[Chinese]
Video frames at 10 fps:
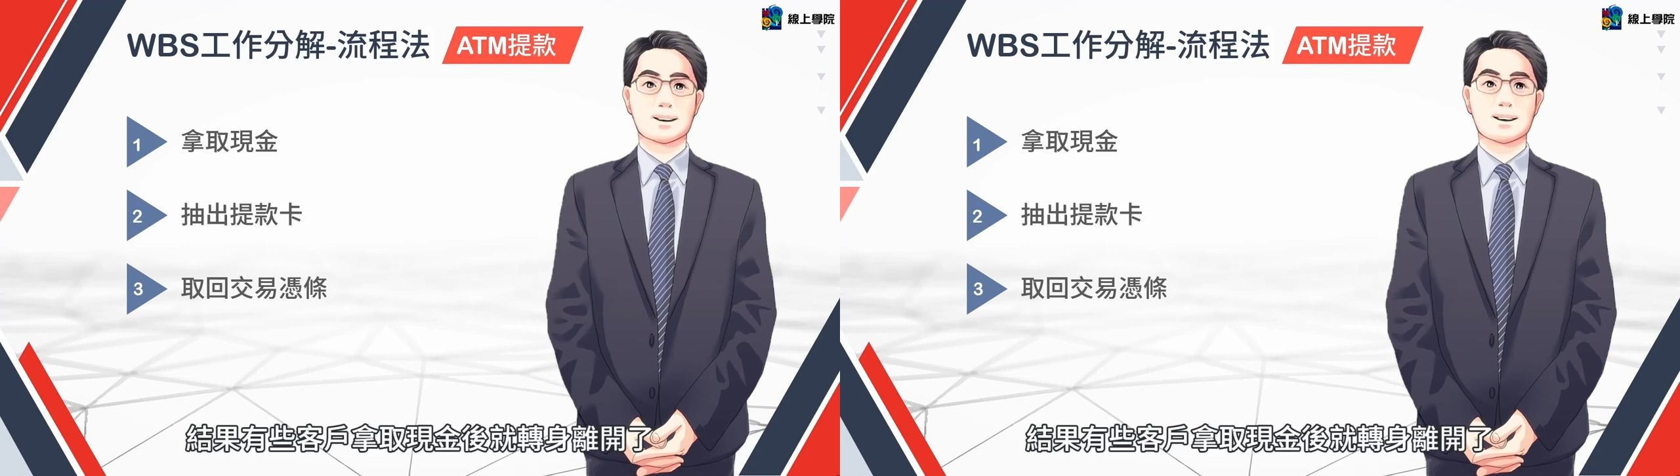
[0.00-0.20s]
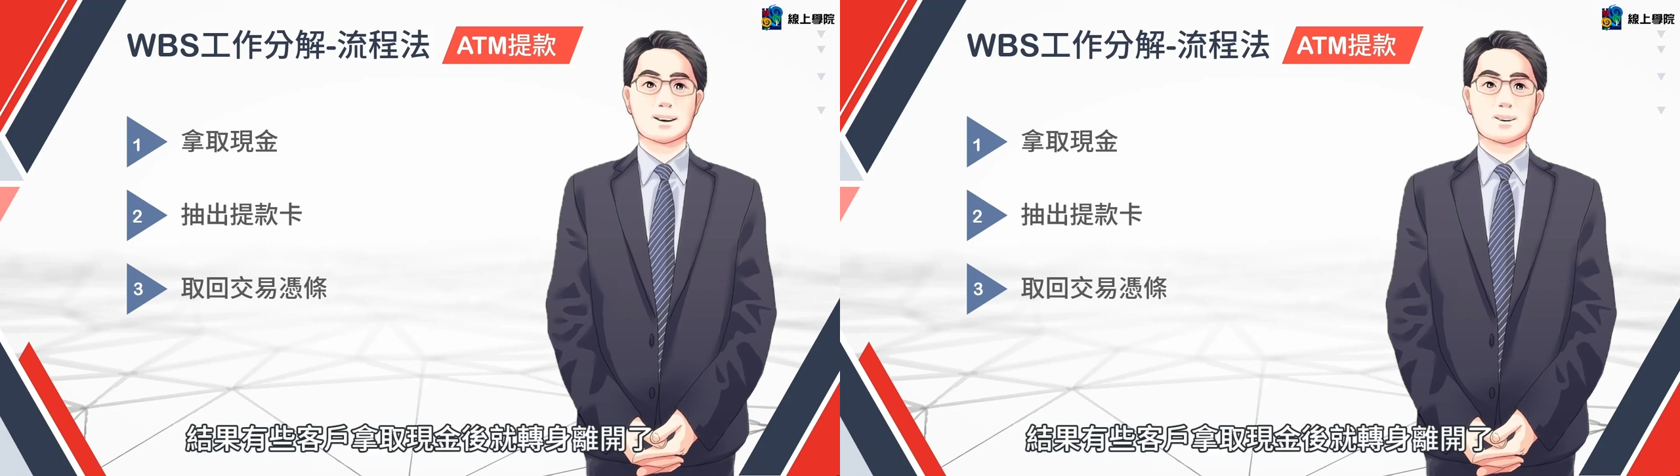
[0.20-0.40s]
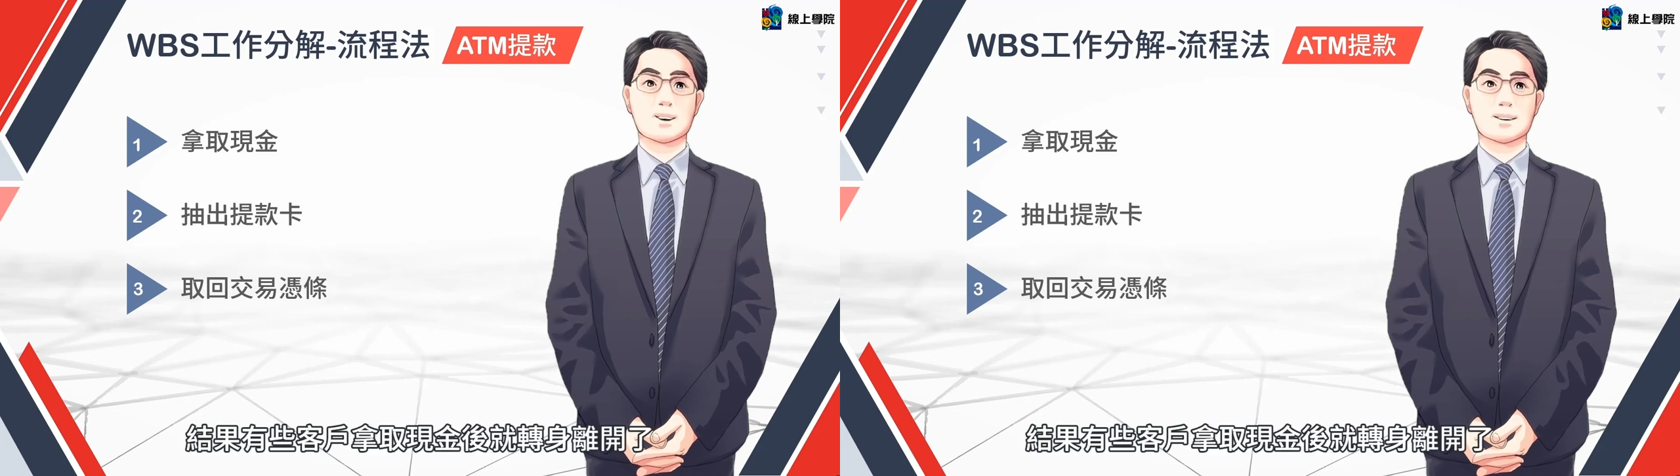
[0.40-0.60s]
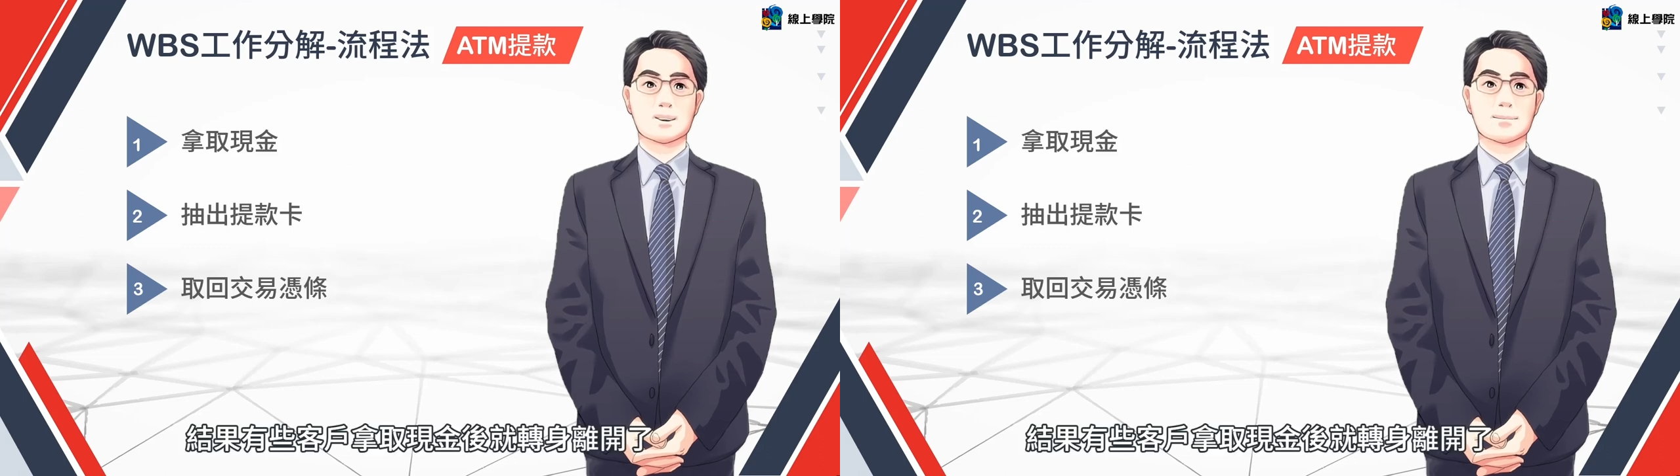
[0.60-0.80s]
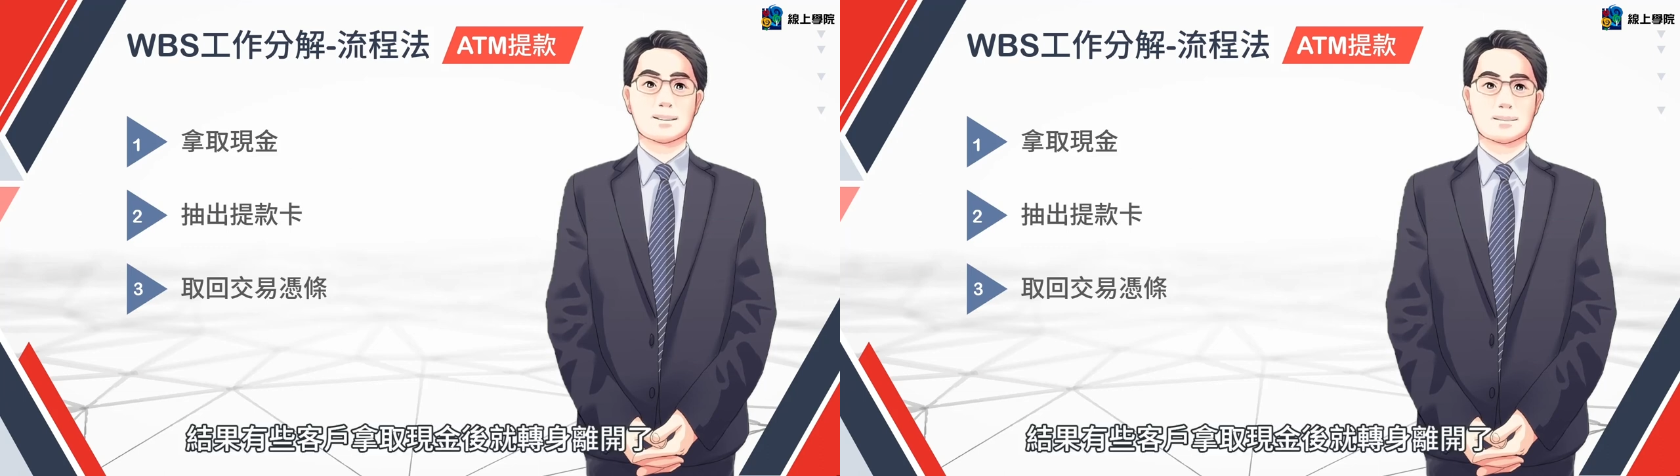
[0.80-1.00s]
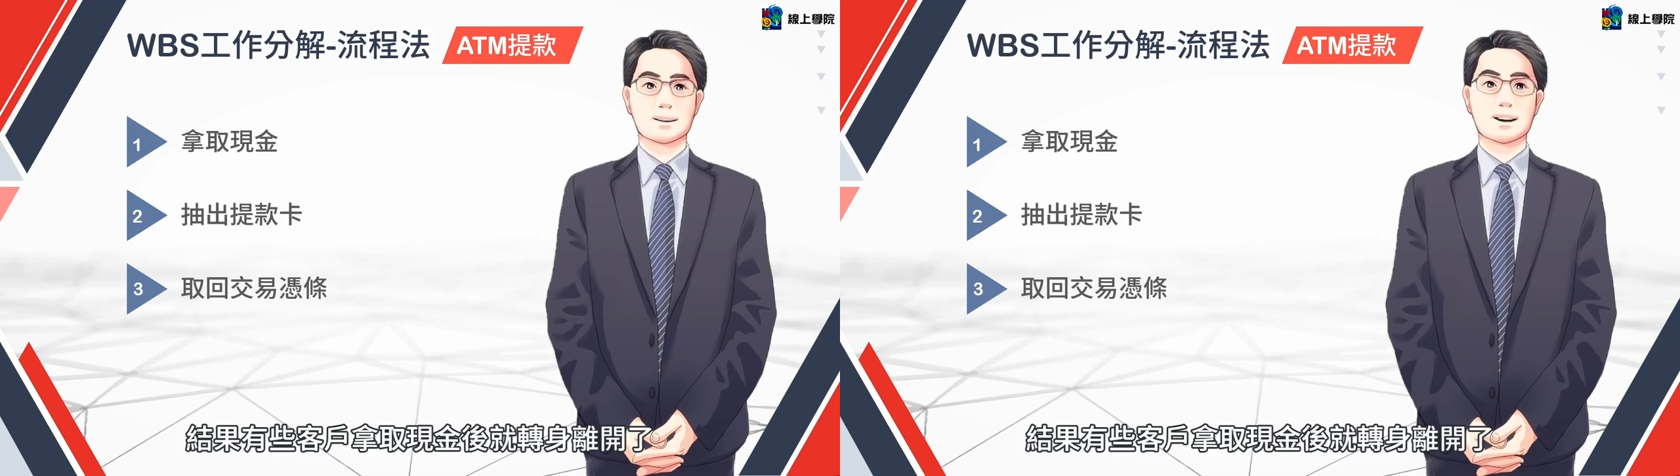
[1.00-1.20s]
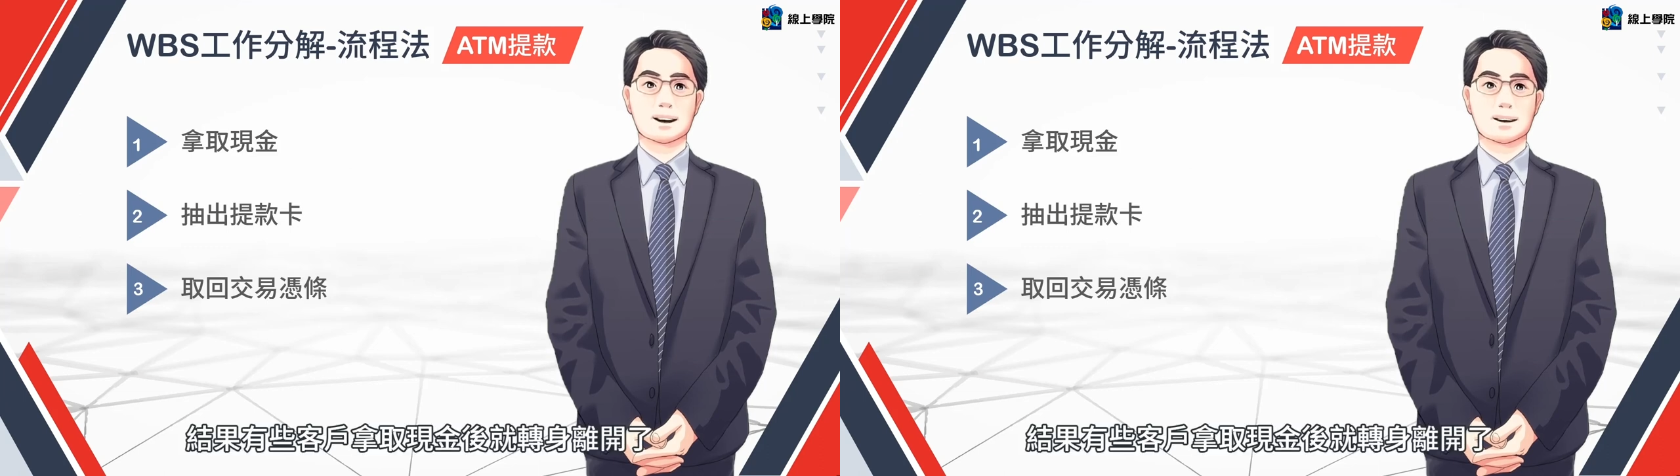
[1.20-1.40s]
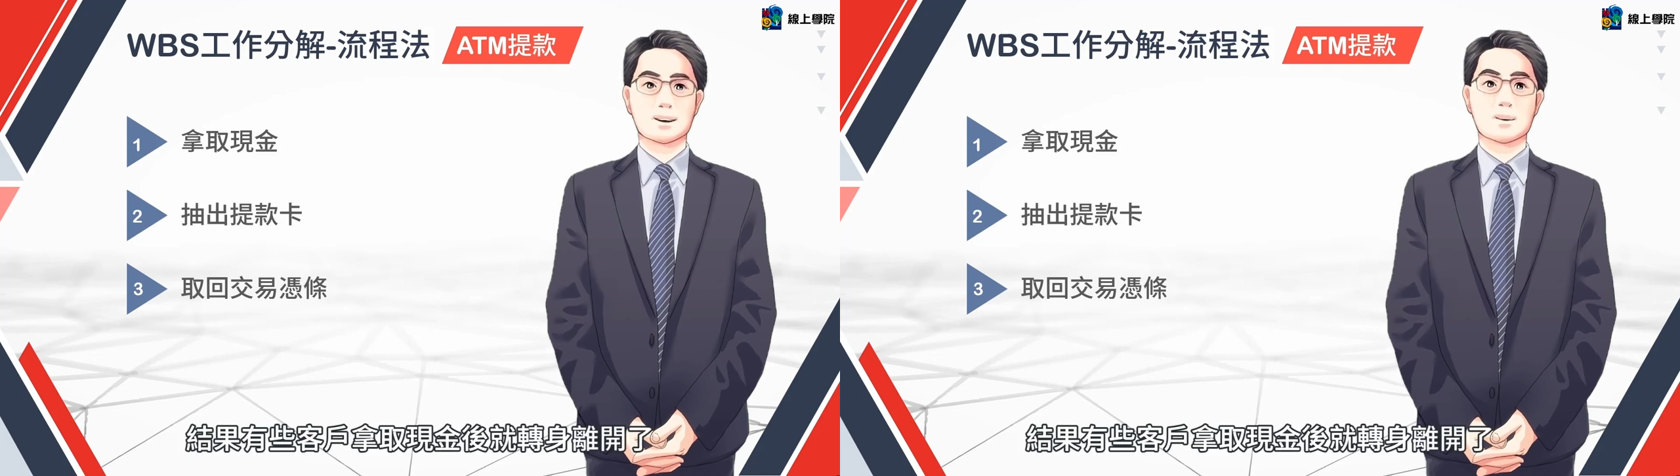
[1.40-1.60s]
拿取现金后就
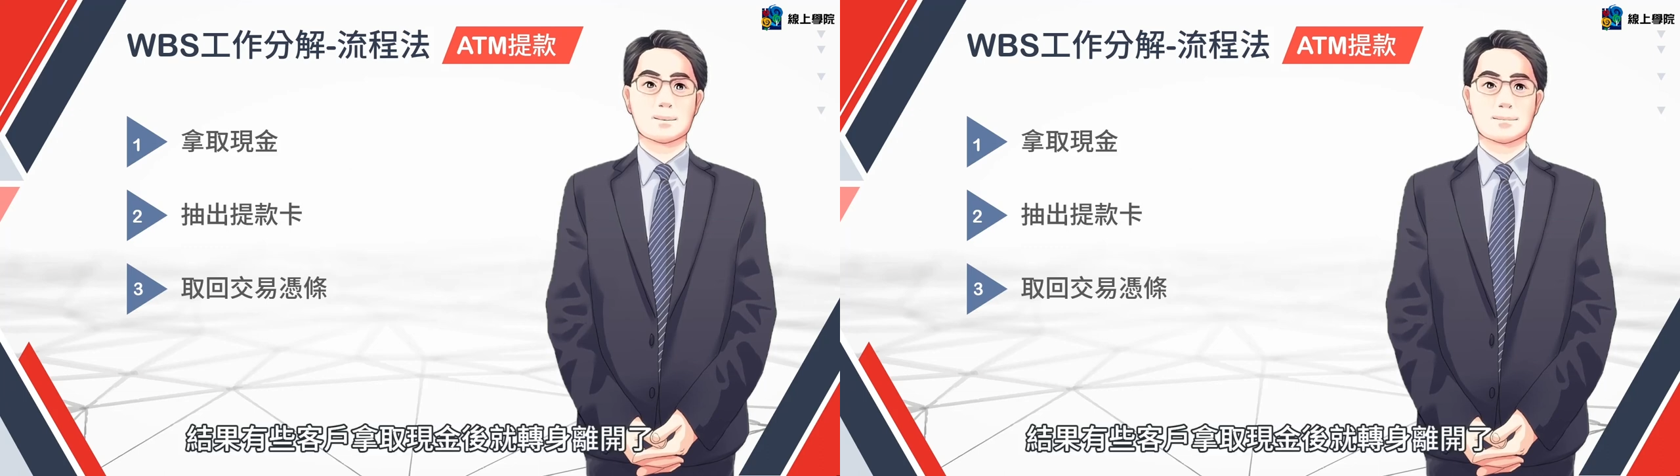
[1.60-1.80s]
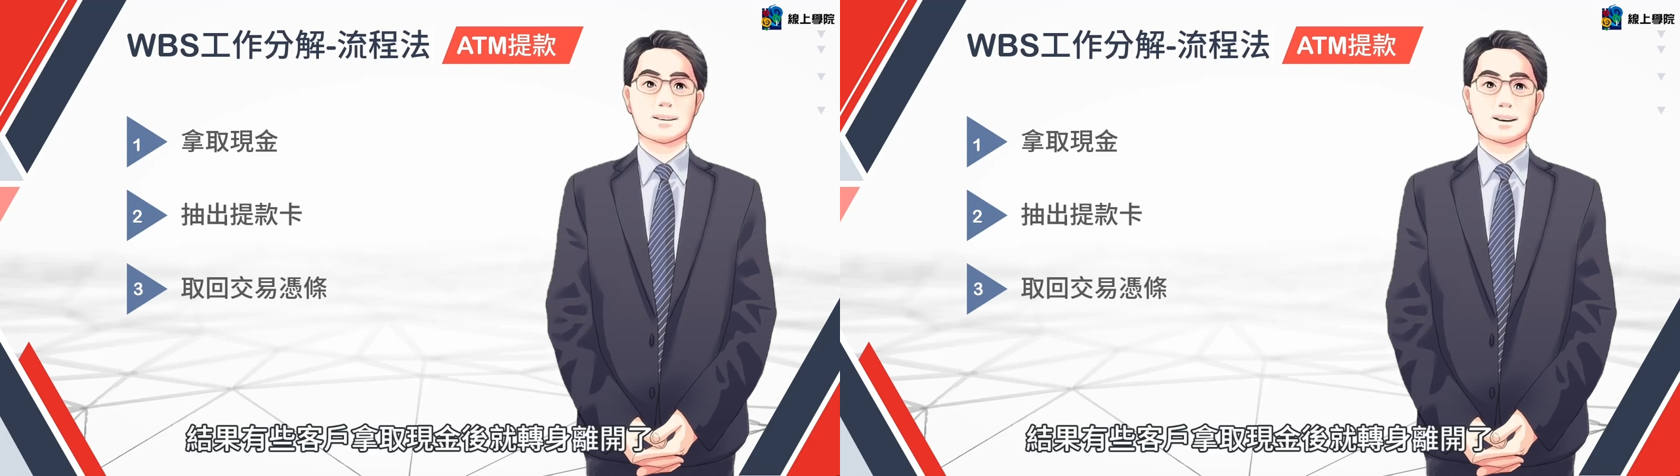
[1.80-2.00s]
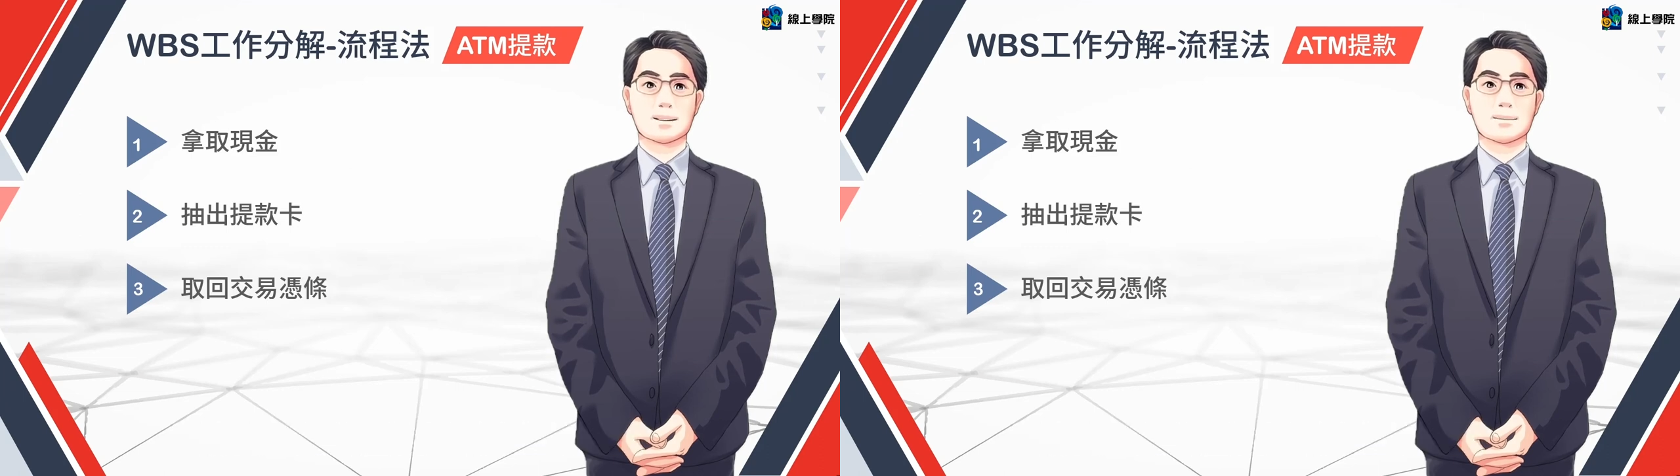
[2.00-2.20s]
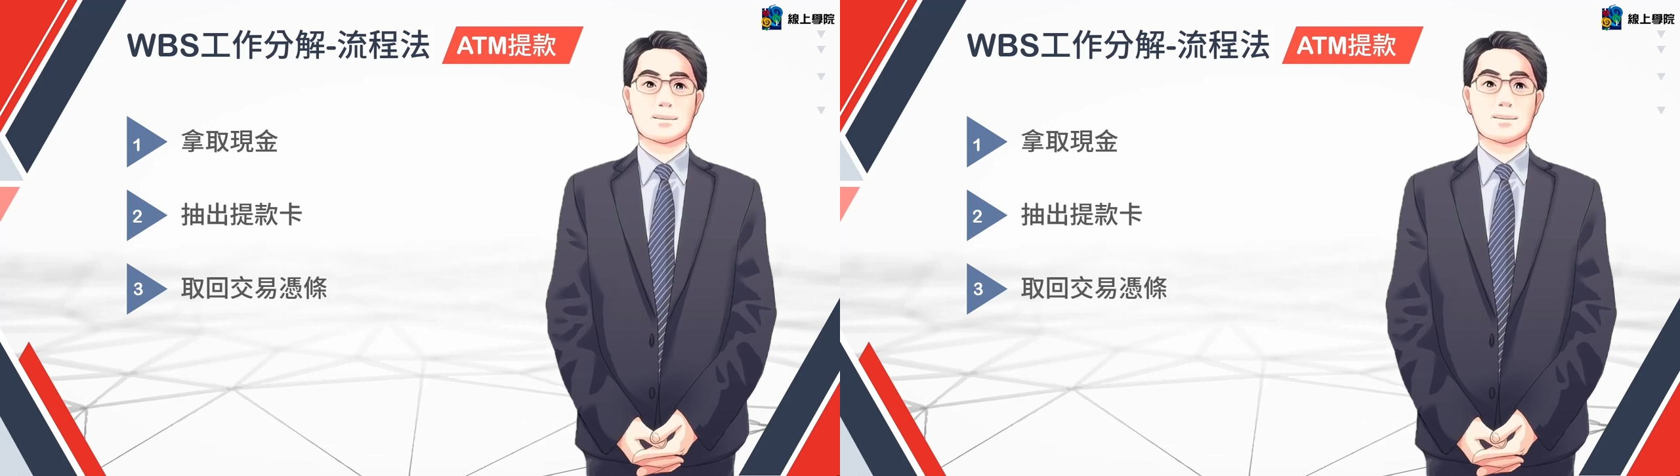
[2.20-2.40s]
转身离开了，